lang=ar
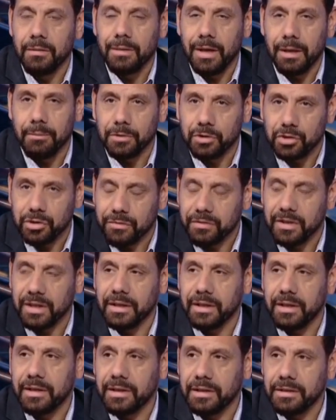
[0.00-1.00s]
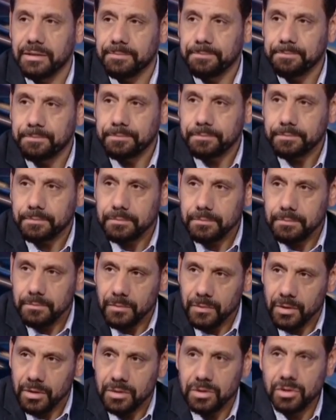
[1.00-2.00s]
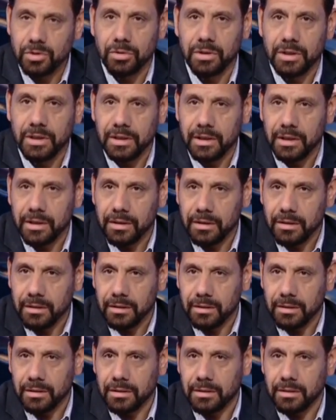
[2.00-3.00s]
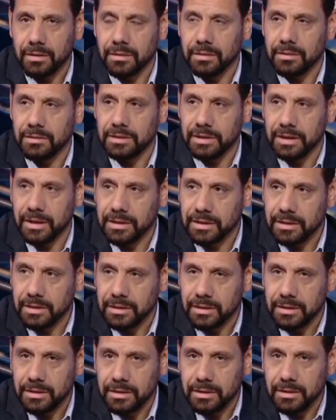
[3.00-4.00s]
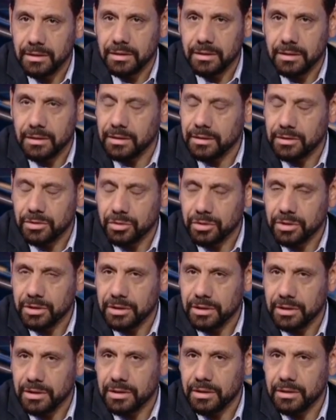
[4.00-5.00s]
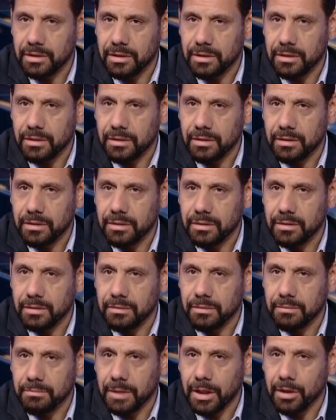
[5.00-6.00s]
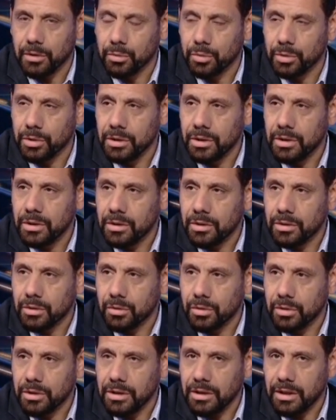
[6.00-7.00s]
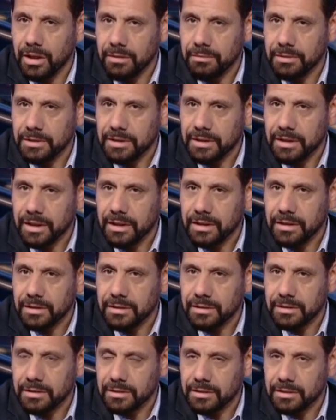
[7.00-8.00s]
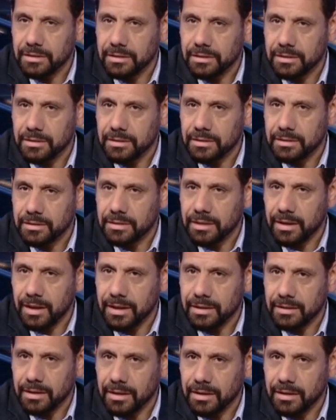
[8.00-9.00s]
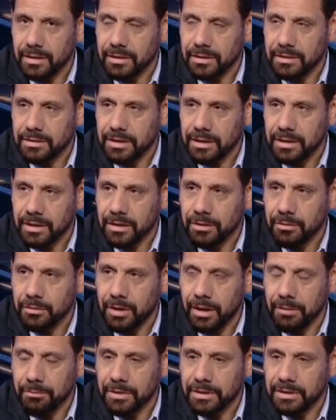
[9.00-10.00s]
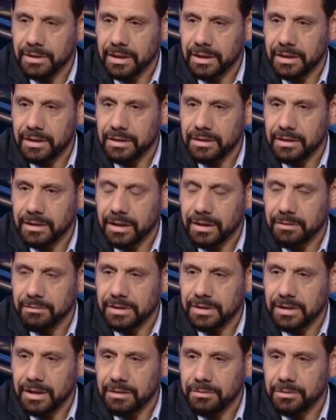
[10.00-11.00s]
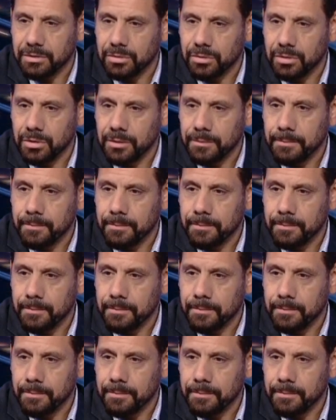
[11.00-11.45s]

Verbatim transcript: محمد شريف كان قاعد السوليه ديانج سوري معلول, معلول كل اللعيبه دي كانت آه، قاعده على الدكه وعمل تغييرات الخمس لعيبه دول